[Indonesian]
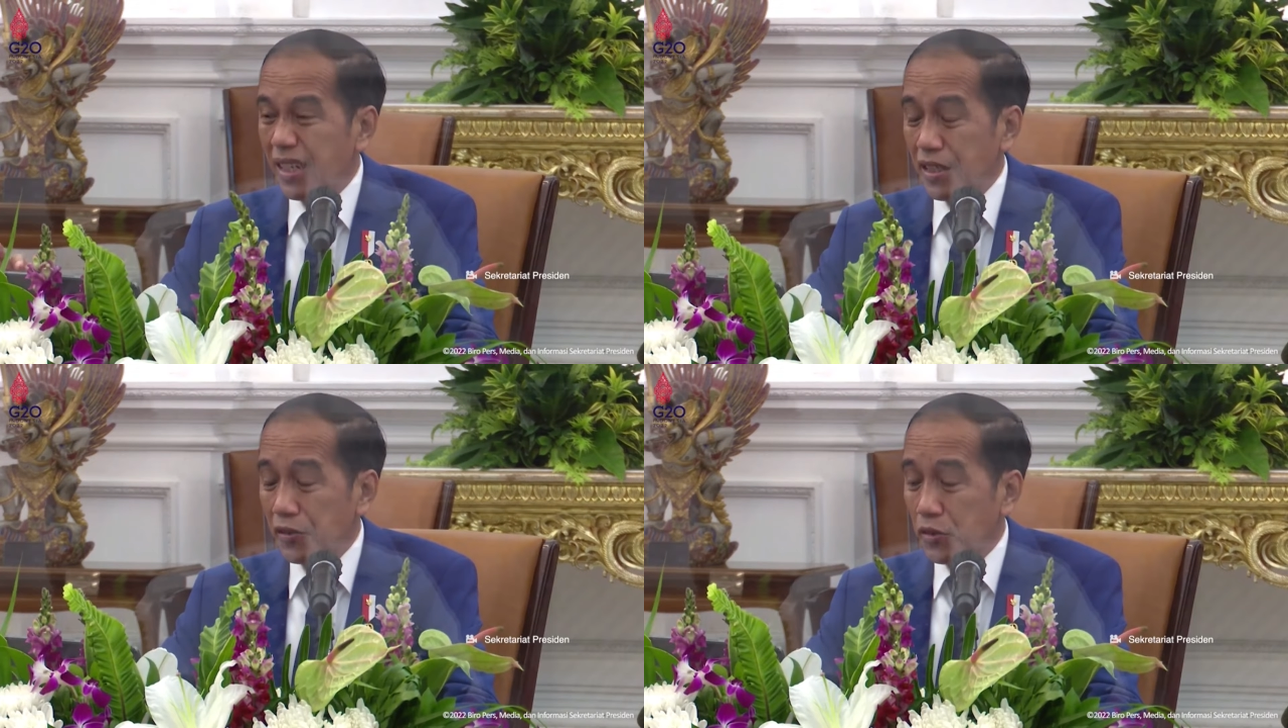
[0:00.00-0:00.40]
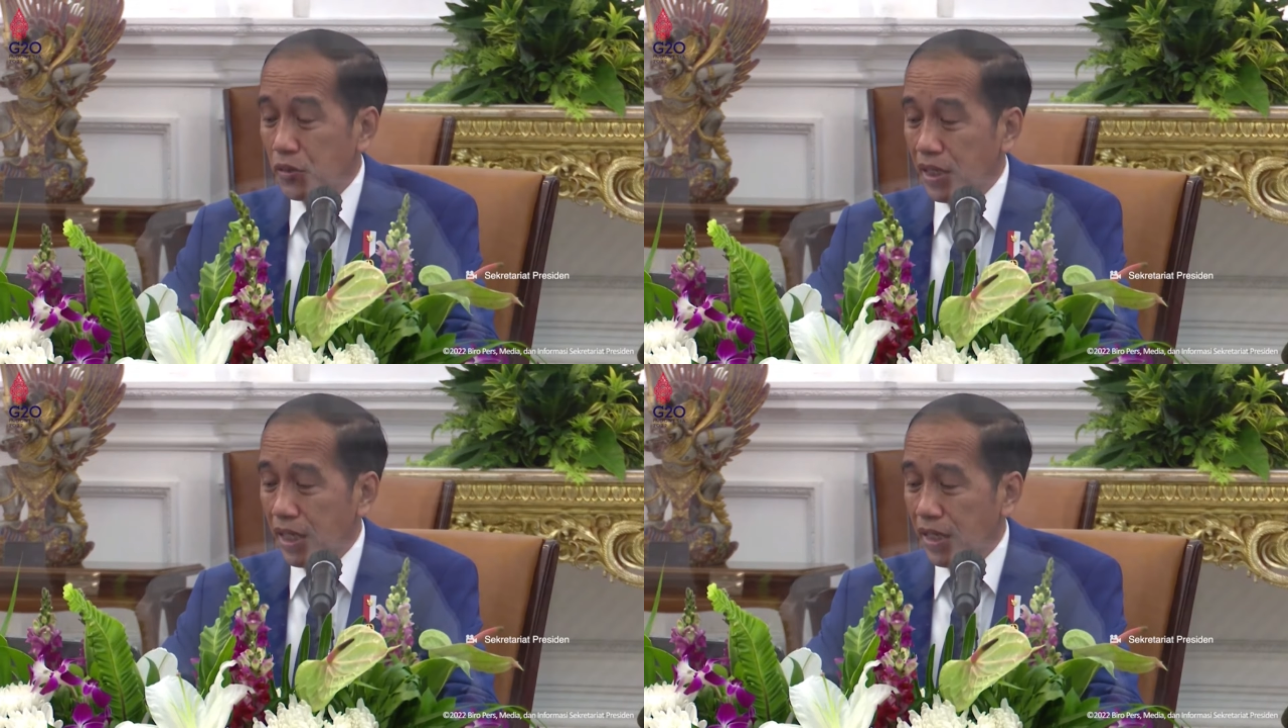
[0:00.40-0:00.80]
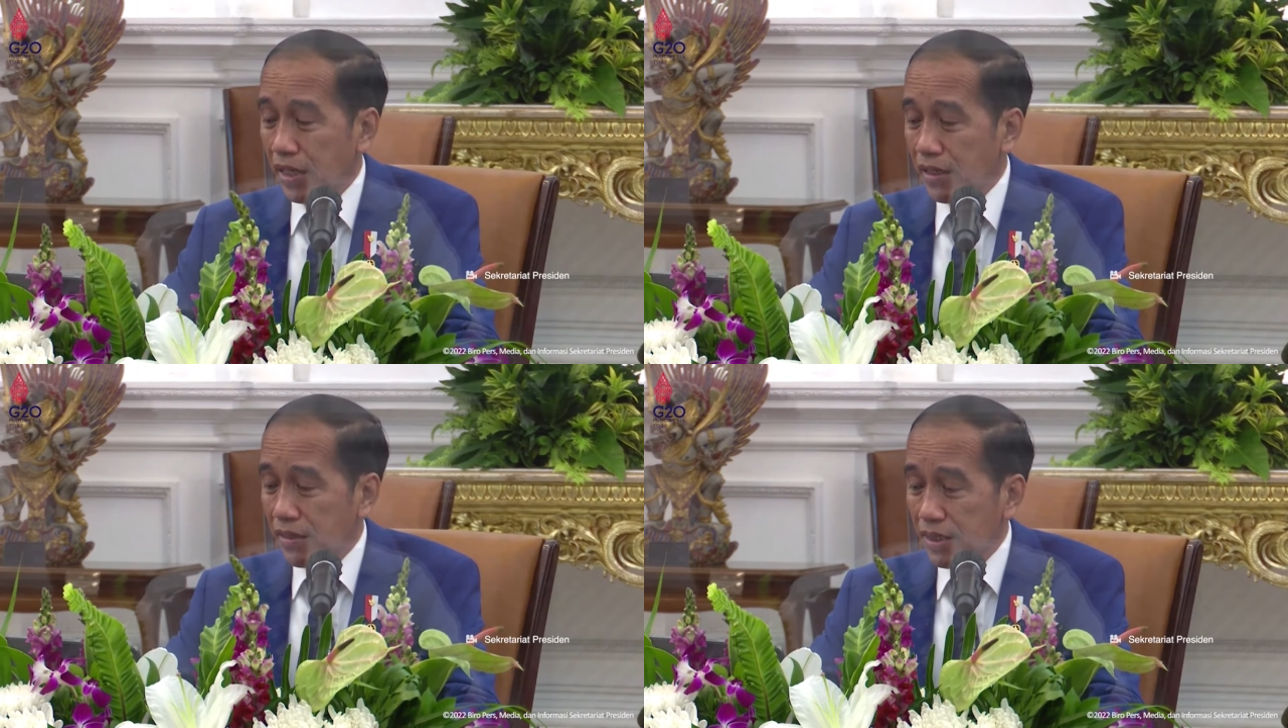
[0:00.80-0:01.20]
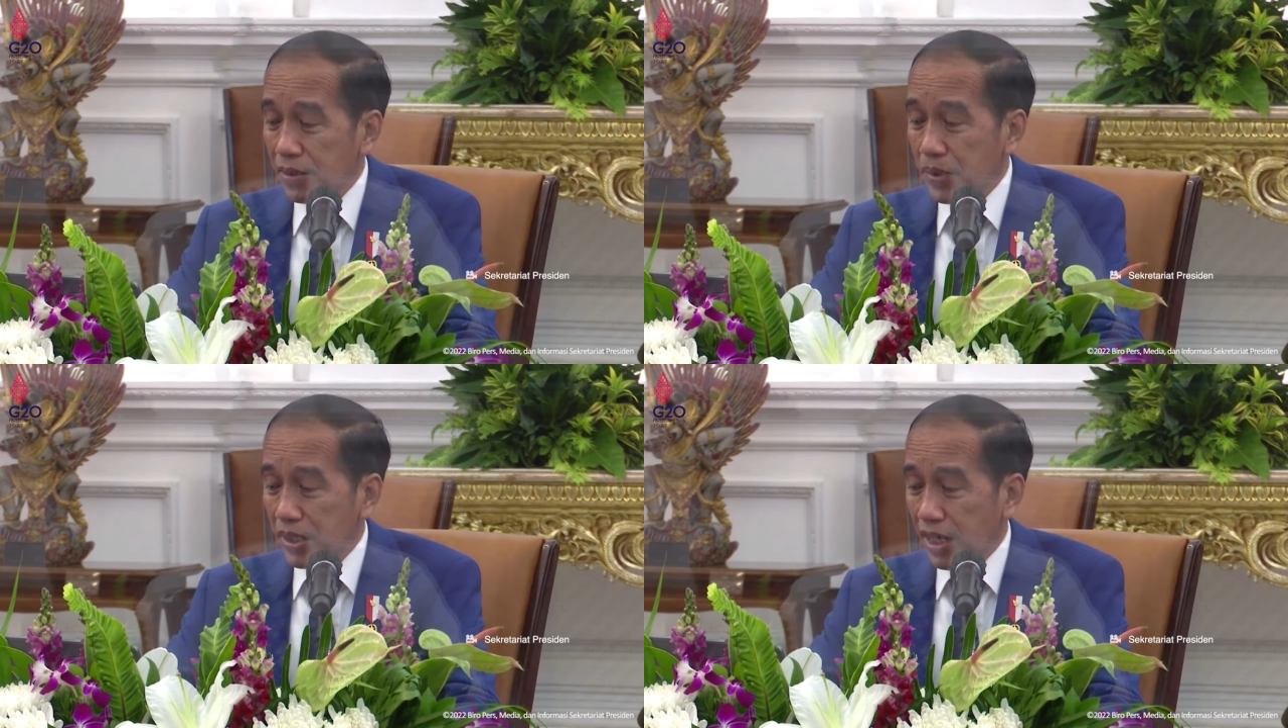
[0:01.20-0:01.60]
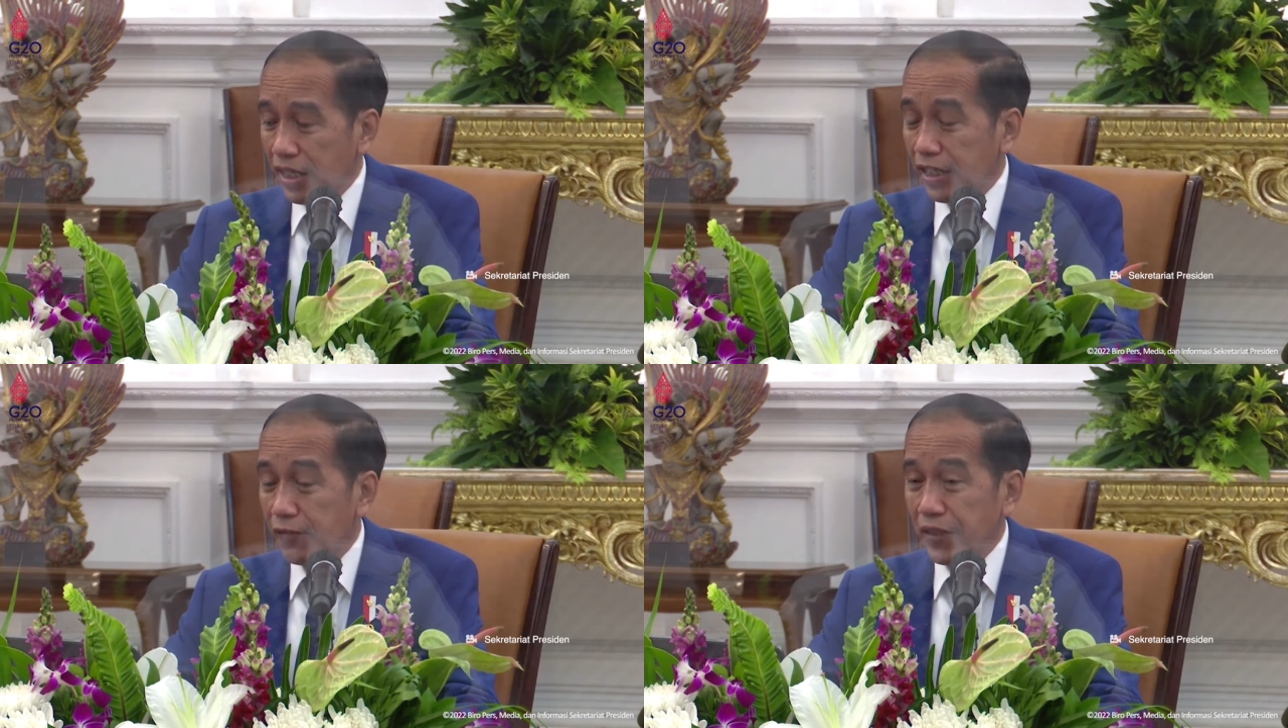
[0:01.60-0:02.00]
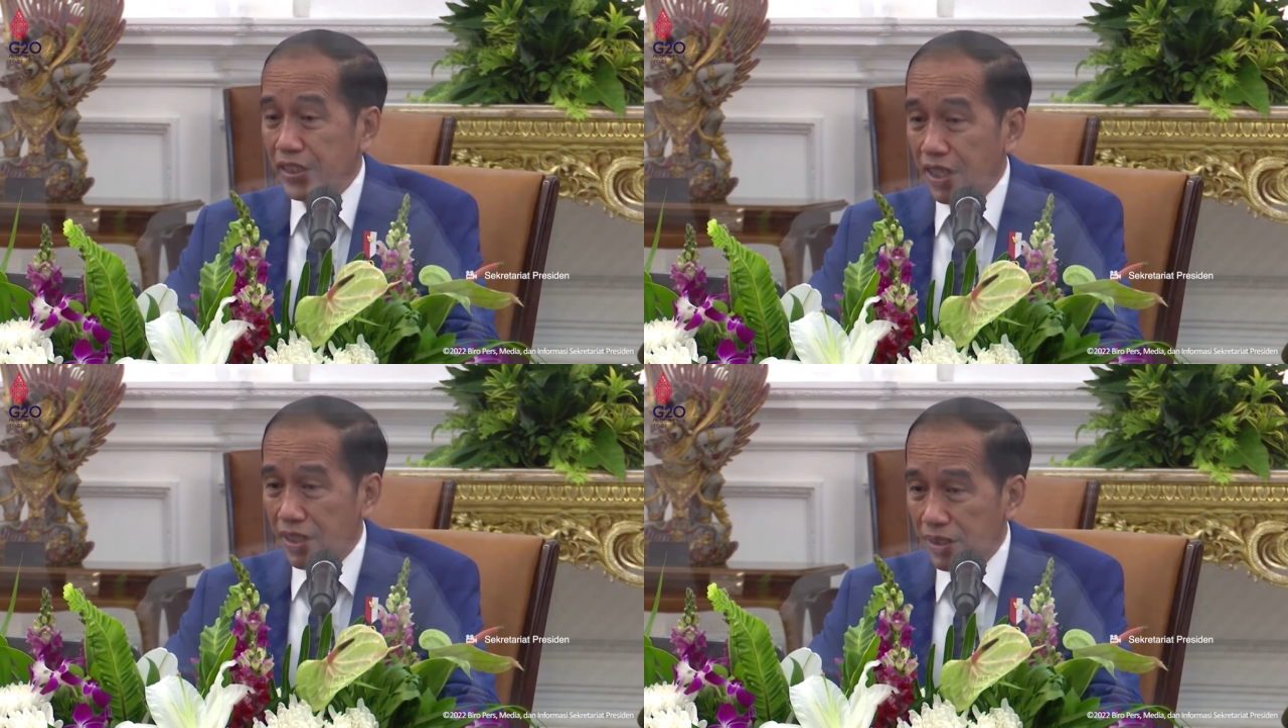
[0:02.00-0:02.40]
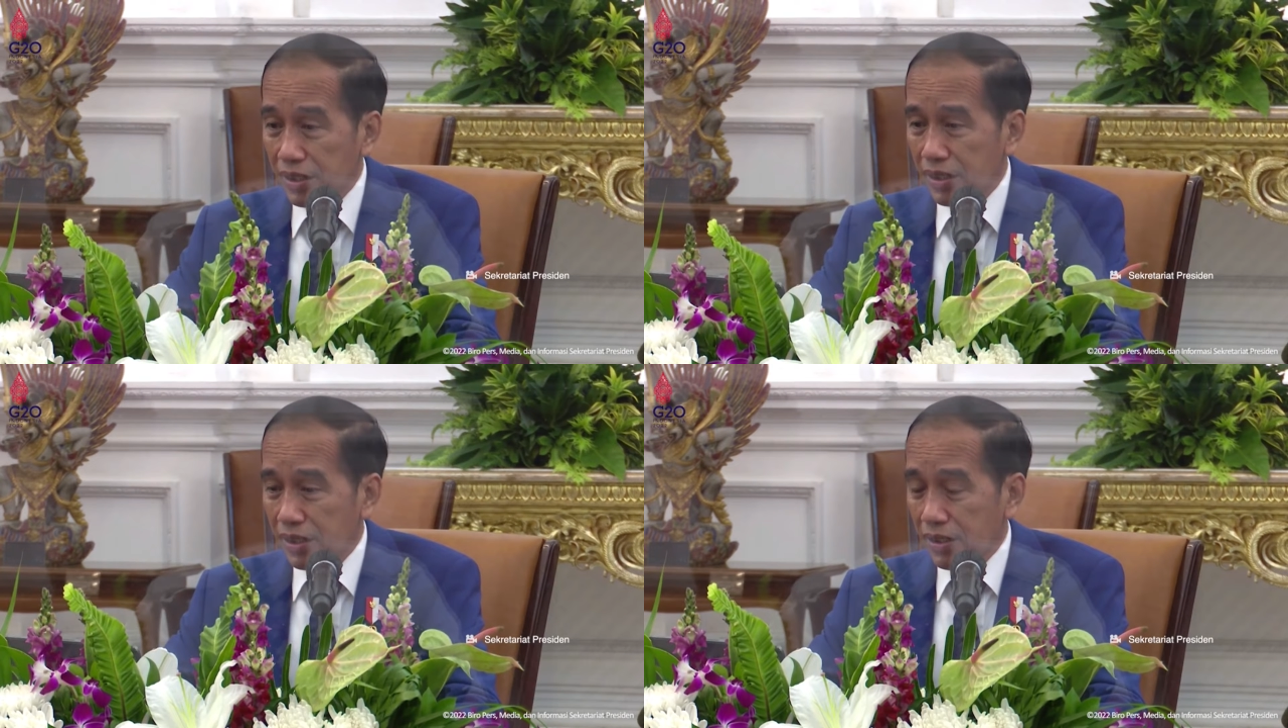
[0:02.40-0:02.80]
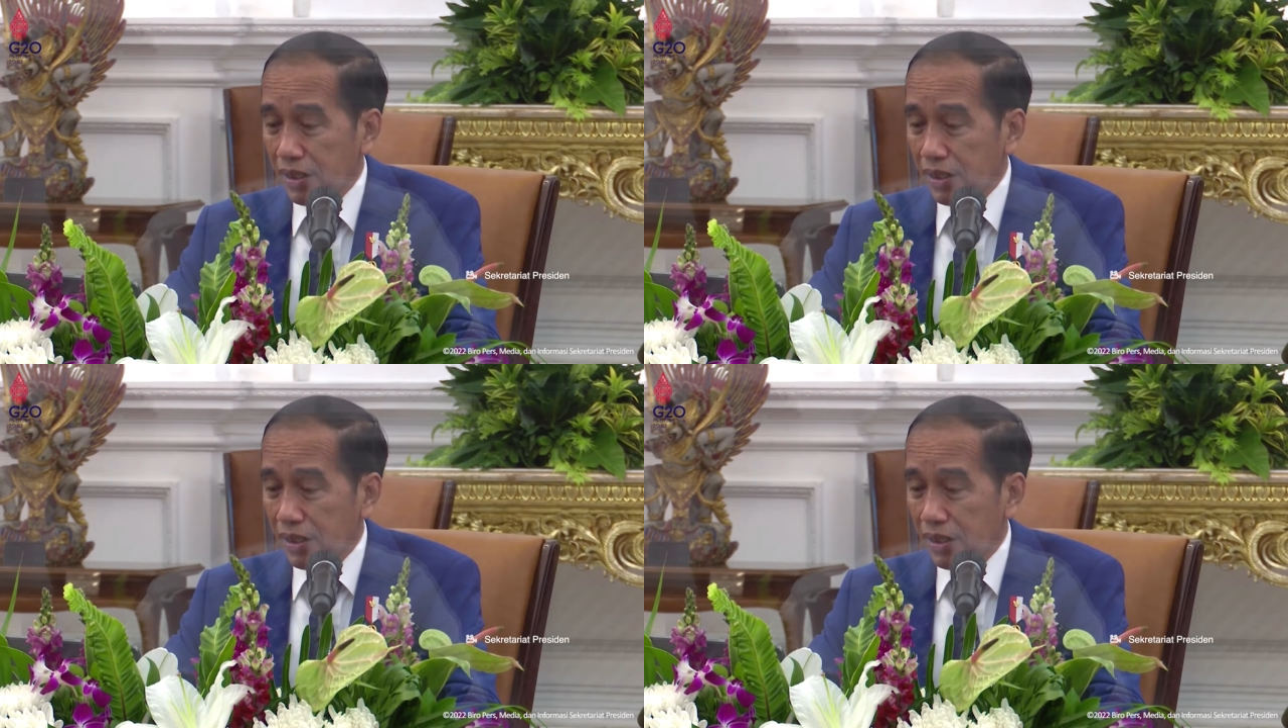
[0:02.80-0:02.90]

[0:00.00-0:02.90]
dan juga di bidang investasi.